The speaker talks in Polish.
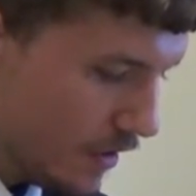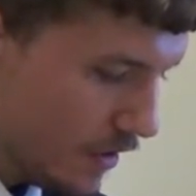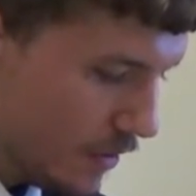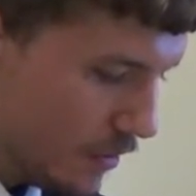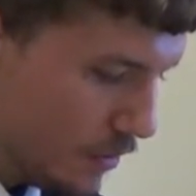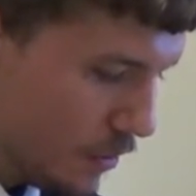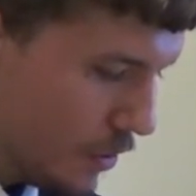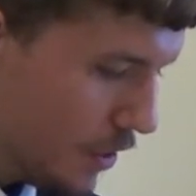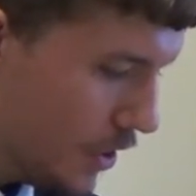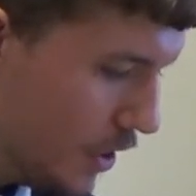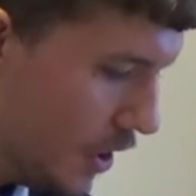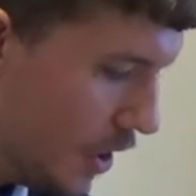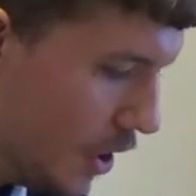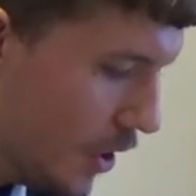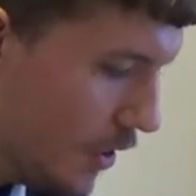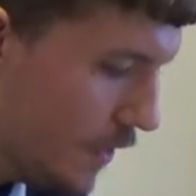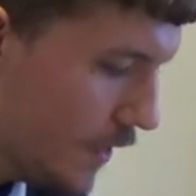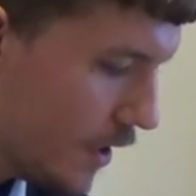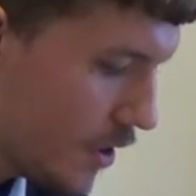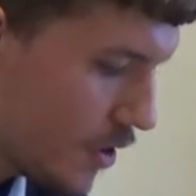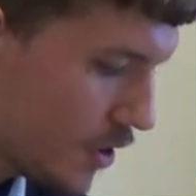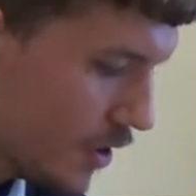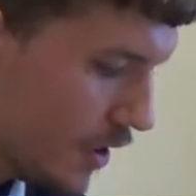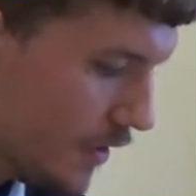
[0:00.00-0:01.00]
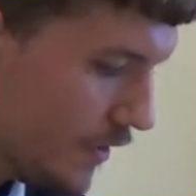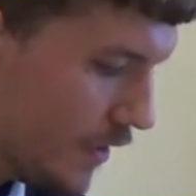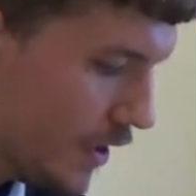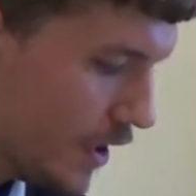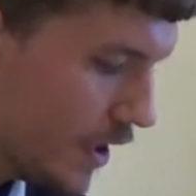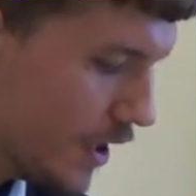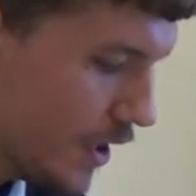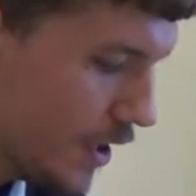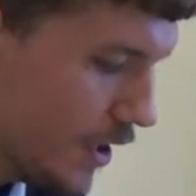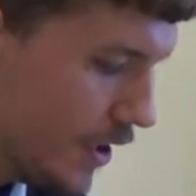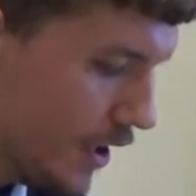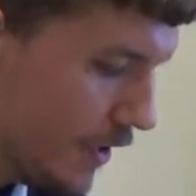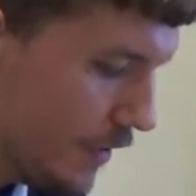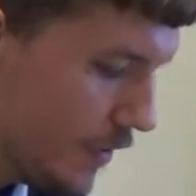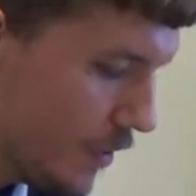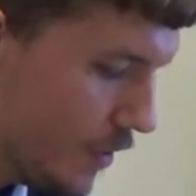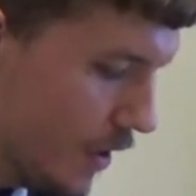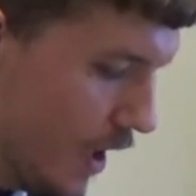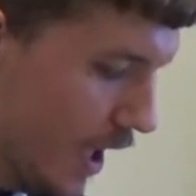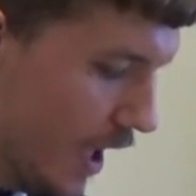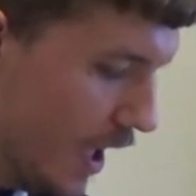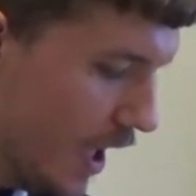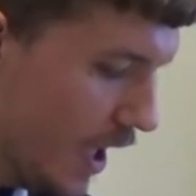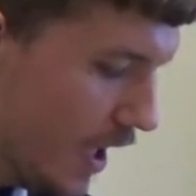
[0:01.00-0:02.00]
który nie chowasz na wieki
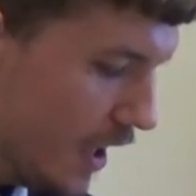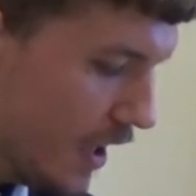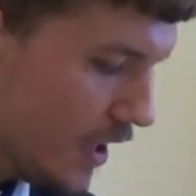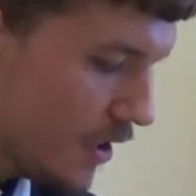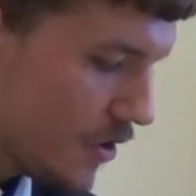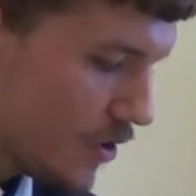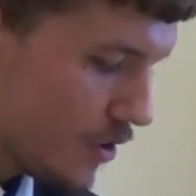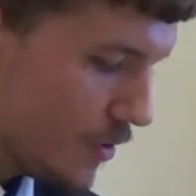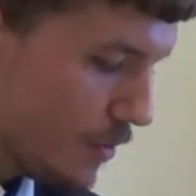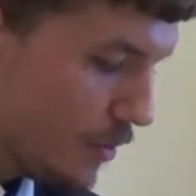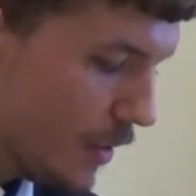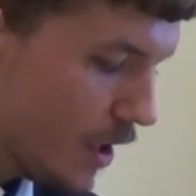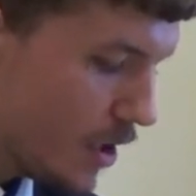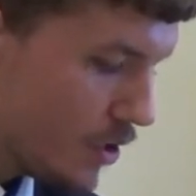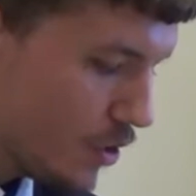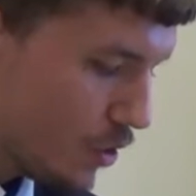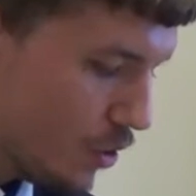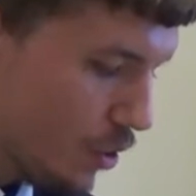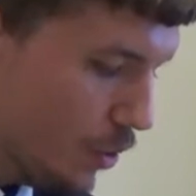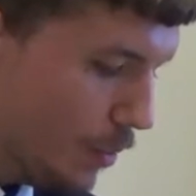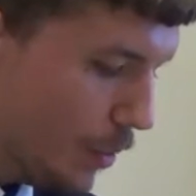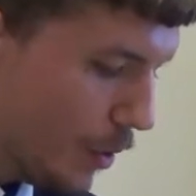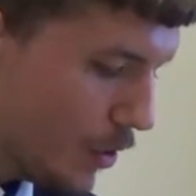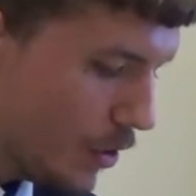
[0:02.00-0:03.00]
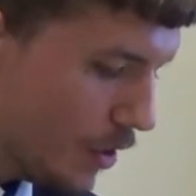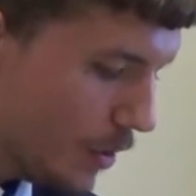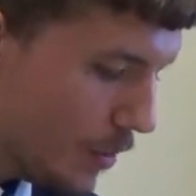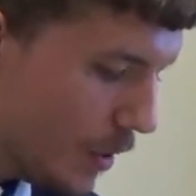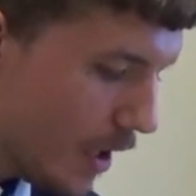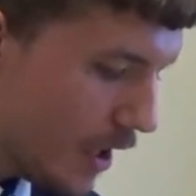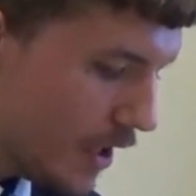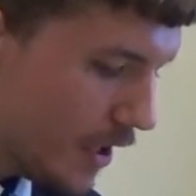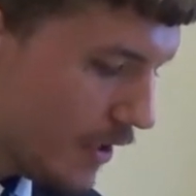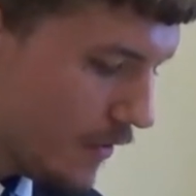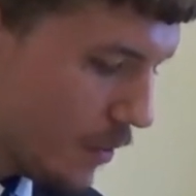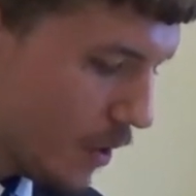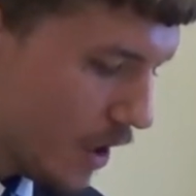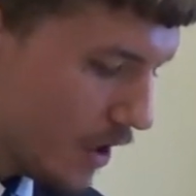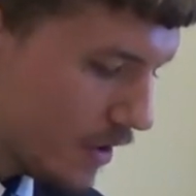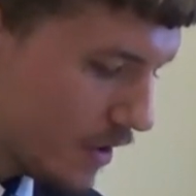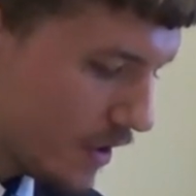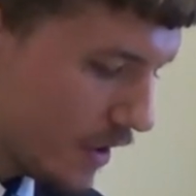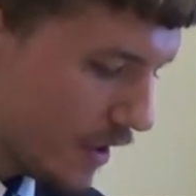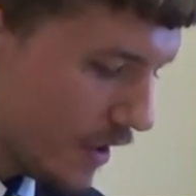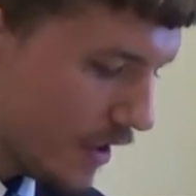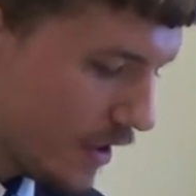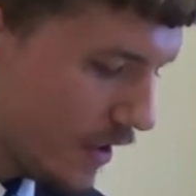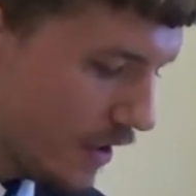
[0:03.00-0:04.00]
gniewu, lecz masz upodobanie w
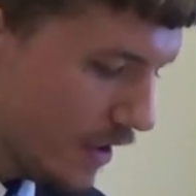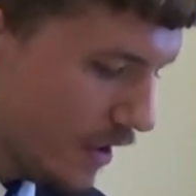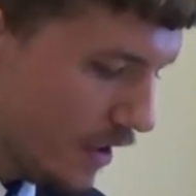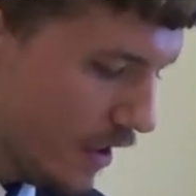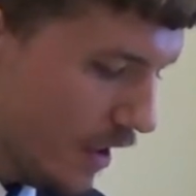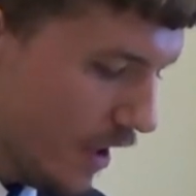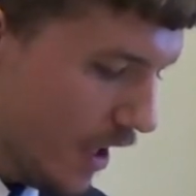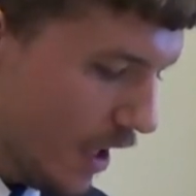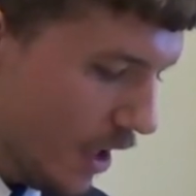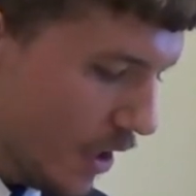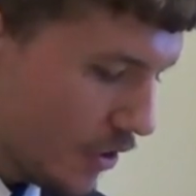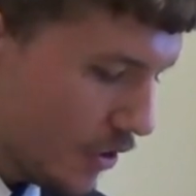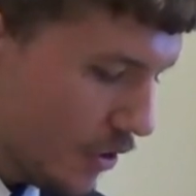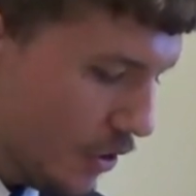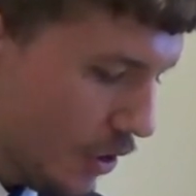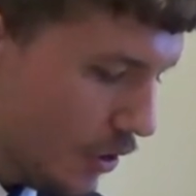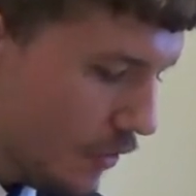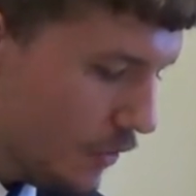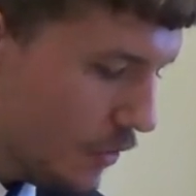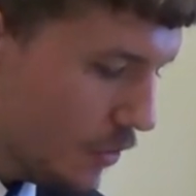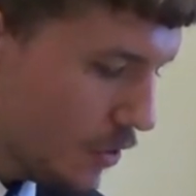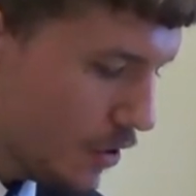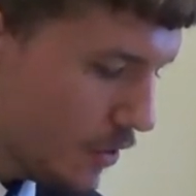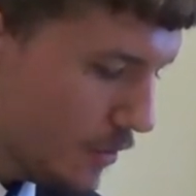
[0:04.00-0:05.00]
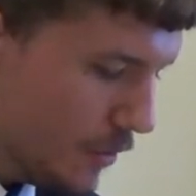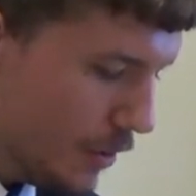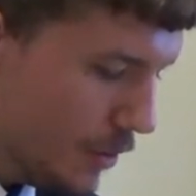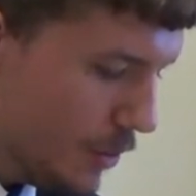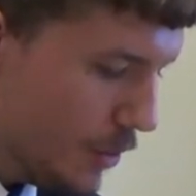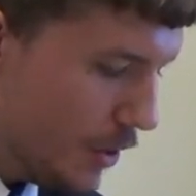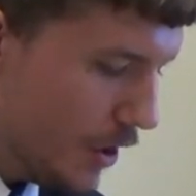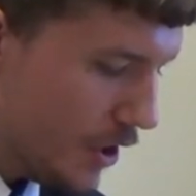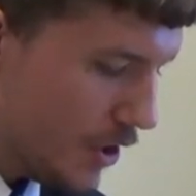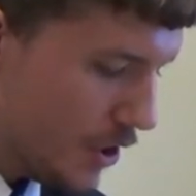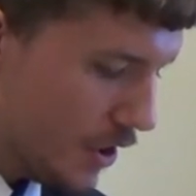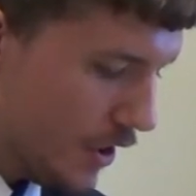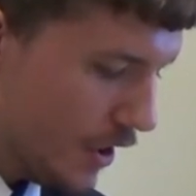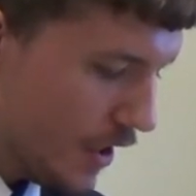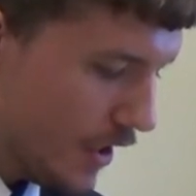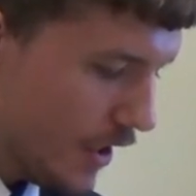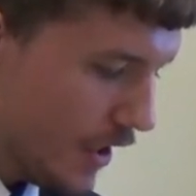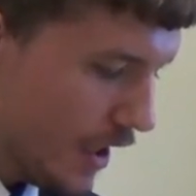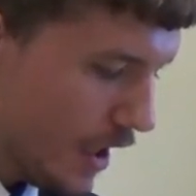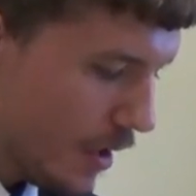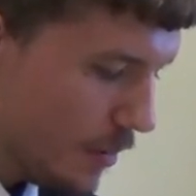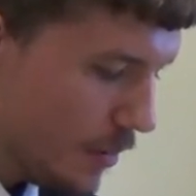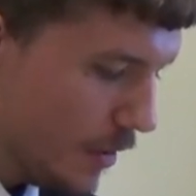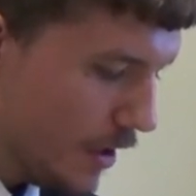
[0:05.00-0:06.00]
łasce znowu zmiłuje się
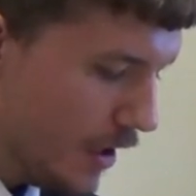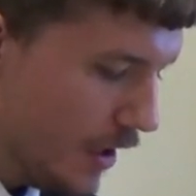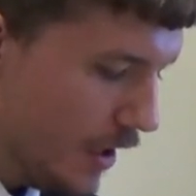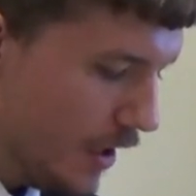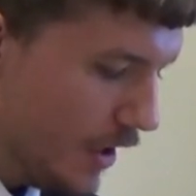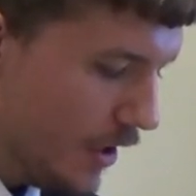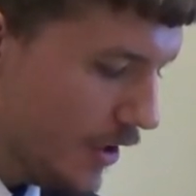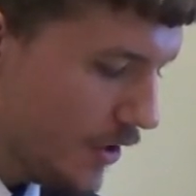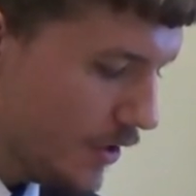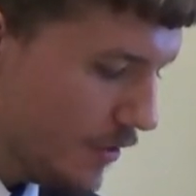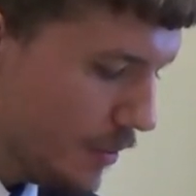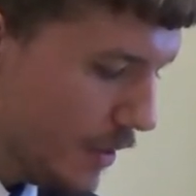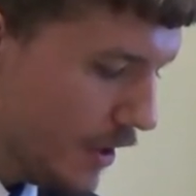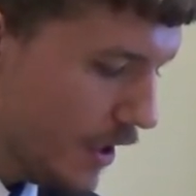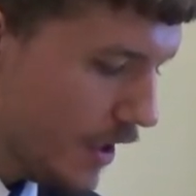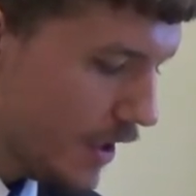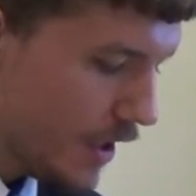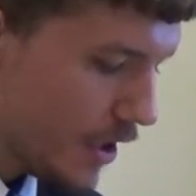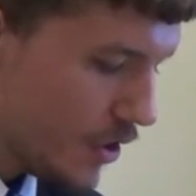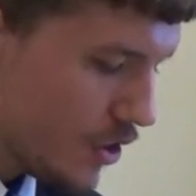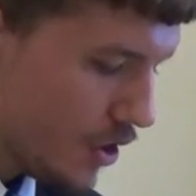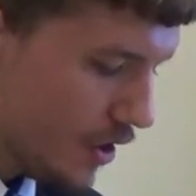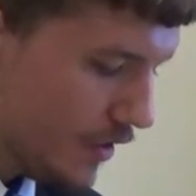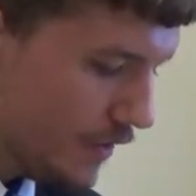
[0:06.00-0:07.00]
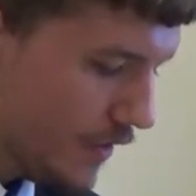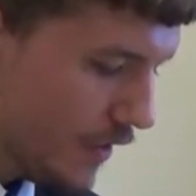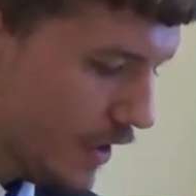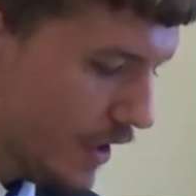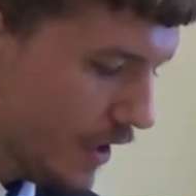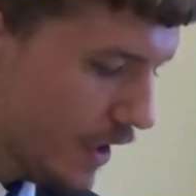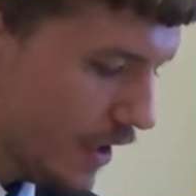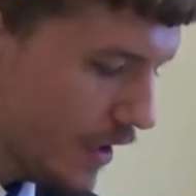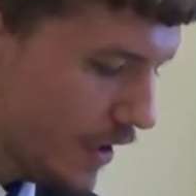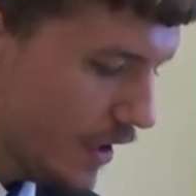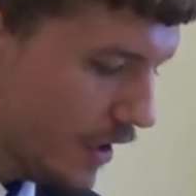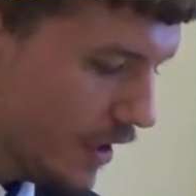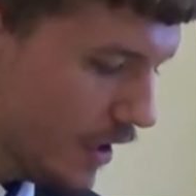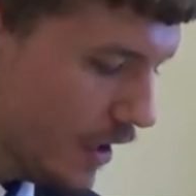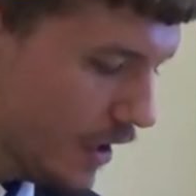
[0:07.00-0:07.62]
nad nami i zmyje nasze winy